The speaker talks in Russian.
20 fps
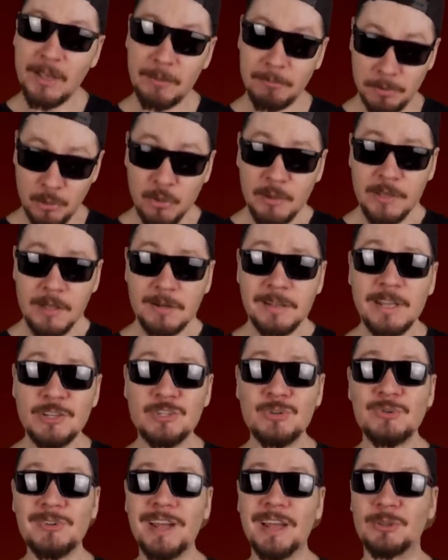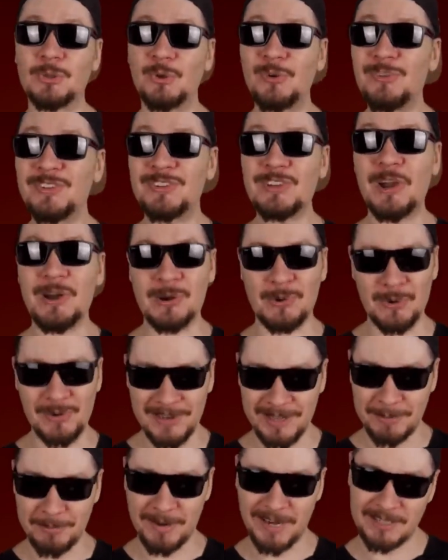блогер начал готовить
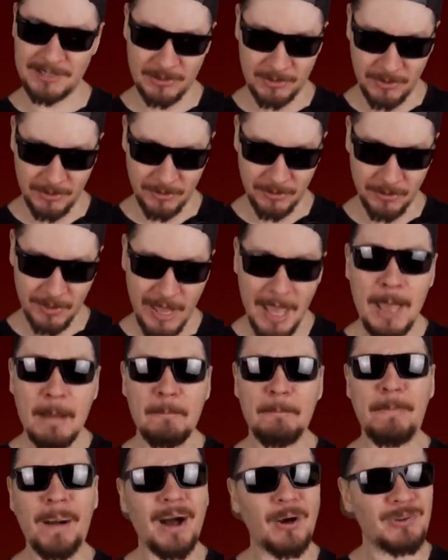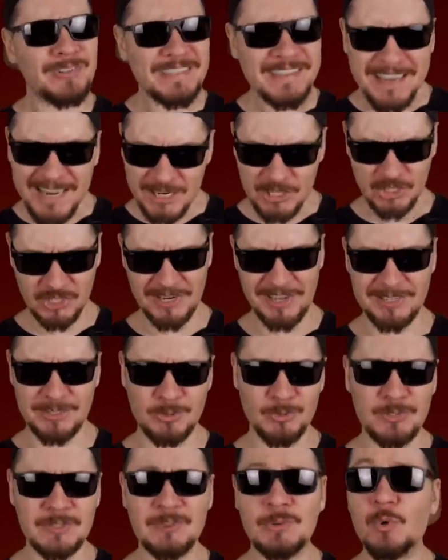ролик про скорую. Полнейшее
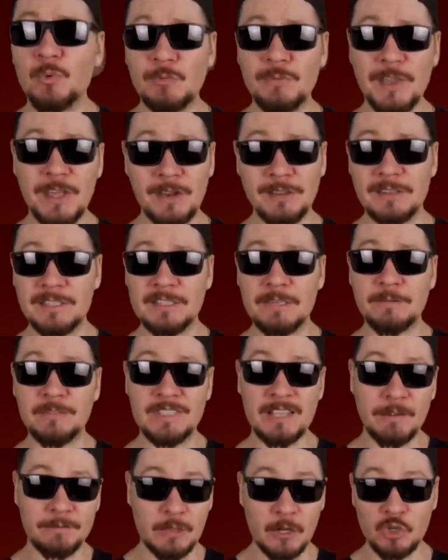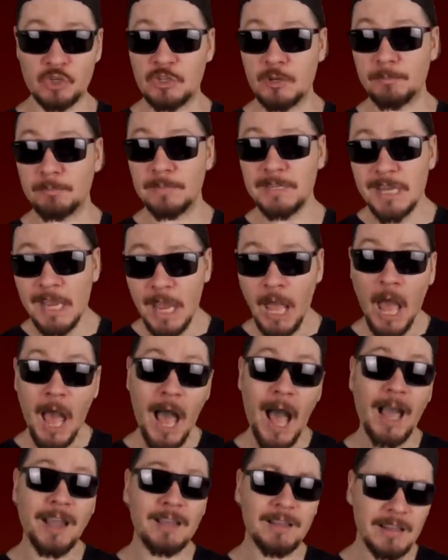отсутствие уверенности в завтрашнем дне,
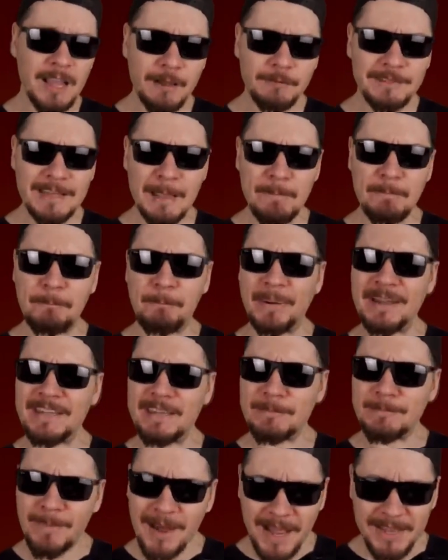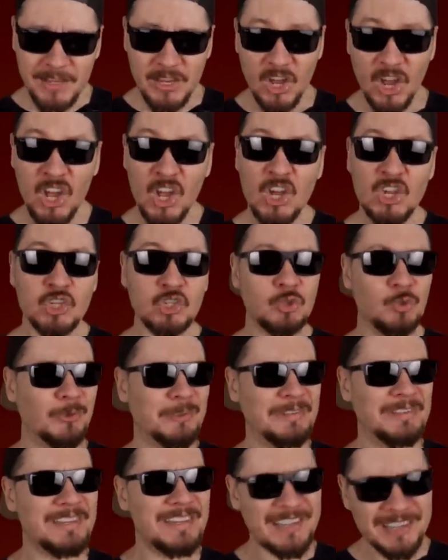а главное понимание, что
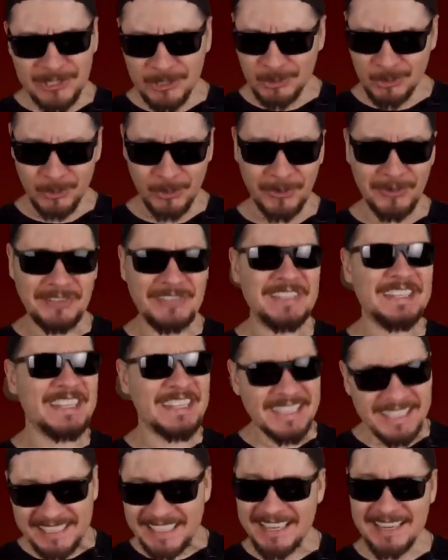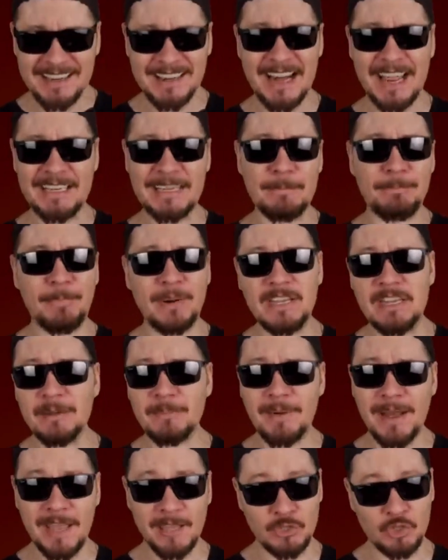никто ни хера не
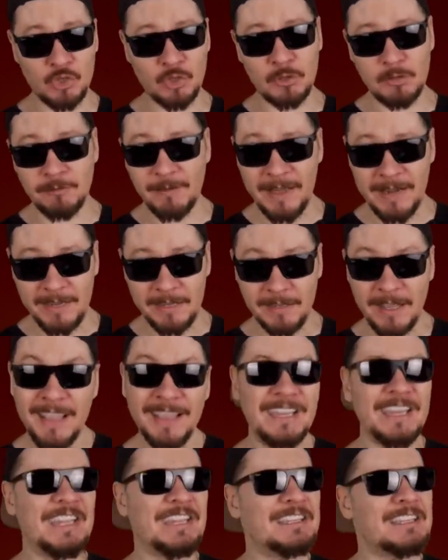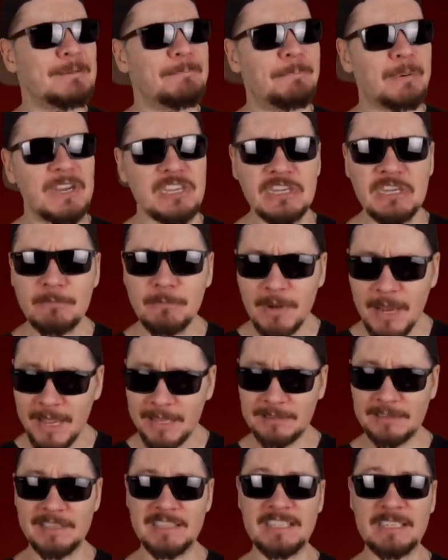понимает, что творит и не
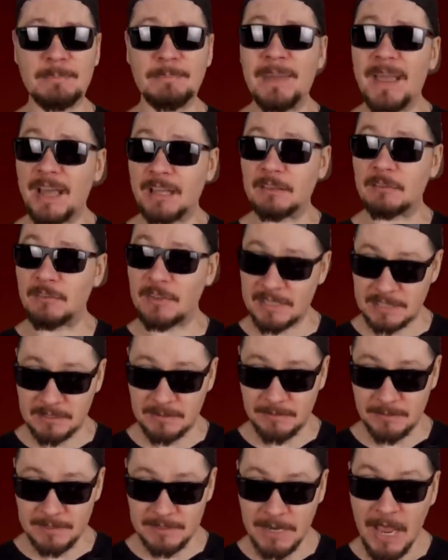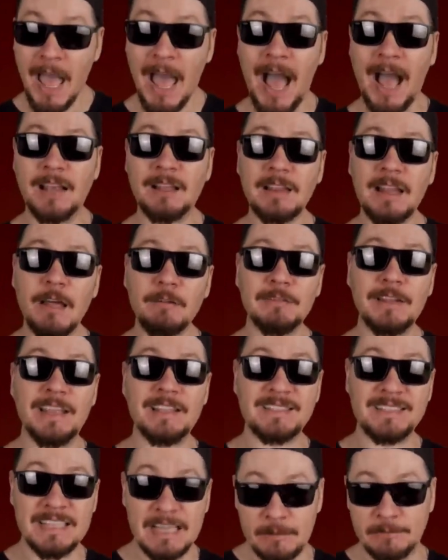принимает на себя ответственность. А главная
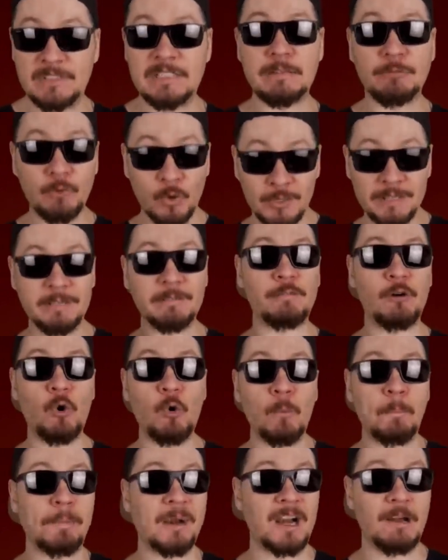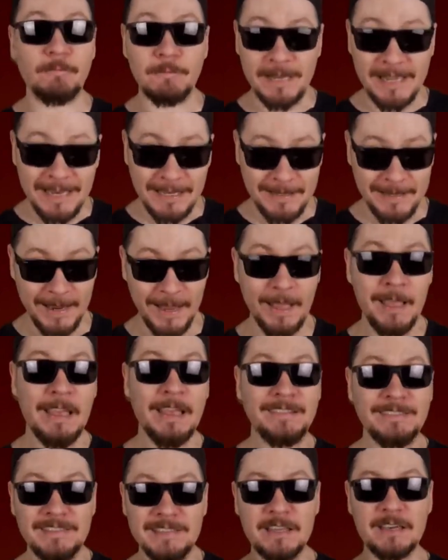цель всего этого управления –
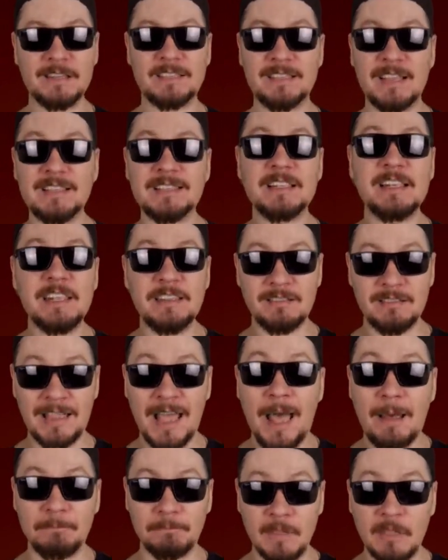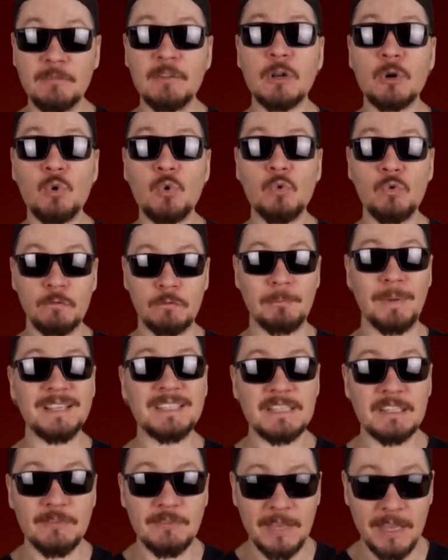не разозлить там, наверху, в
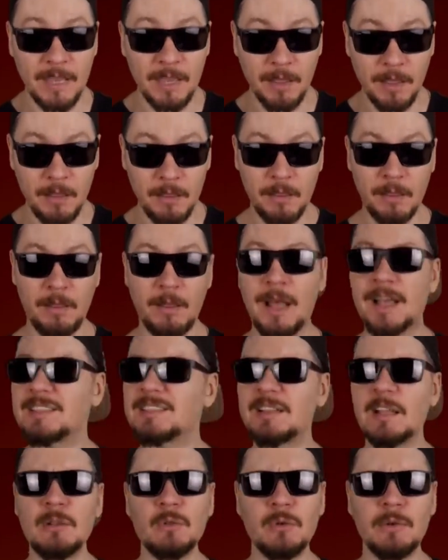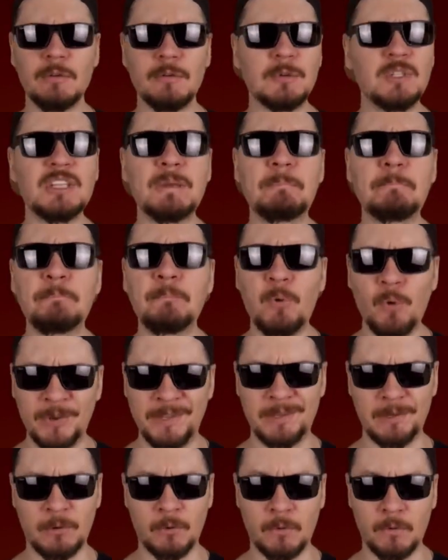Москве. Остальное вообще
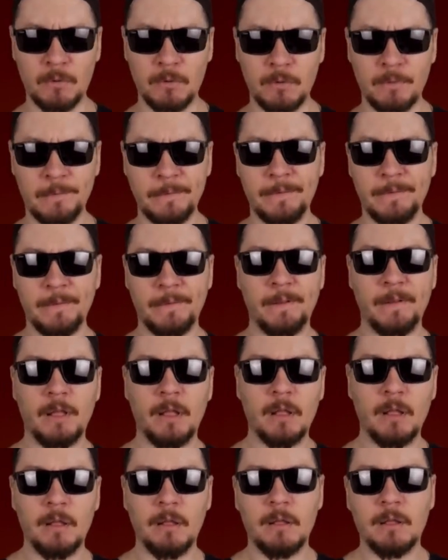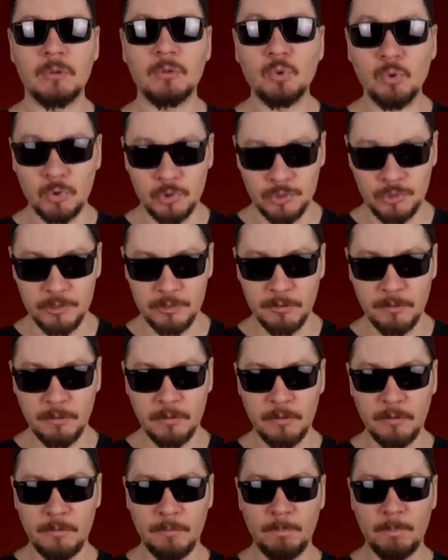похеру. Тоже
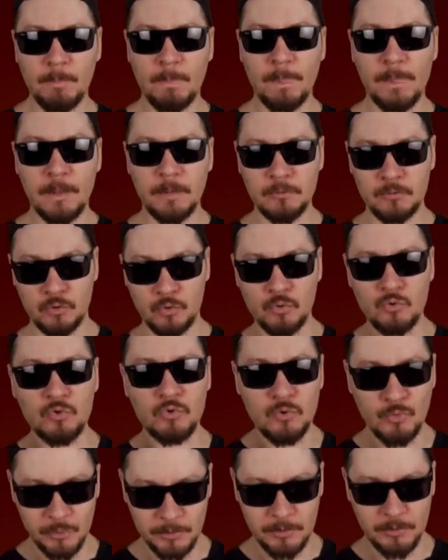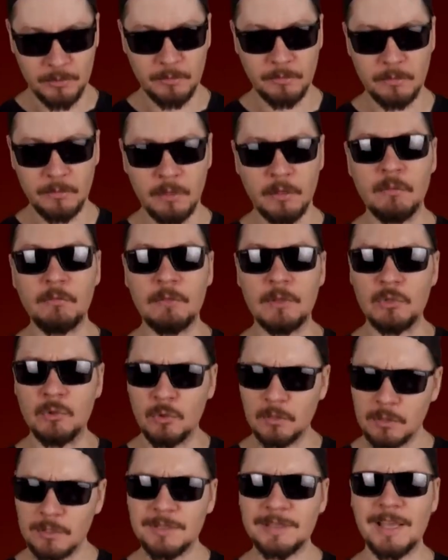чуть-чуть
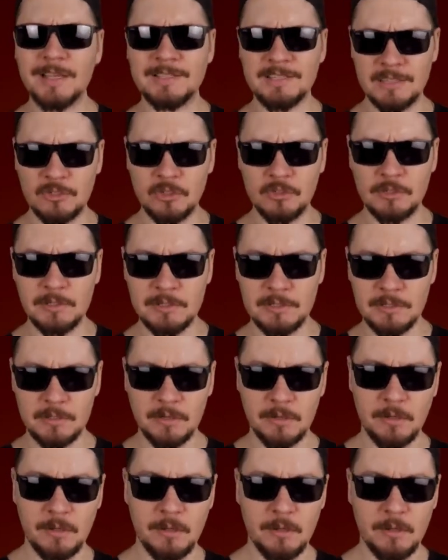ведет к токсичности.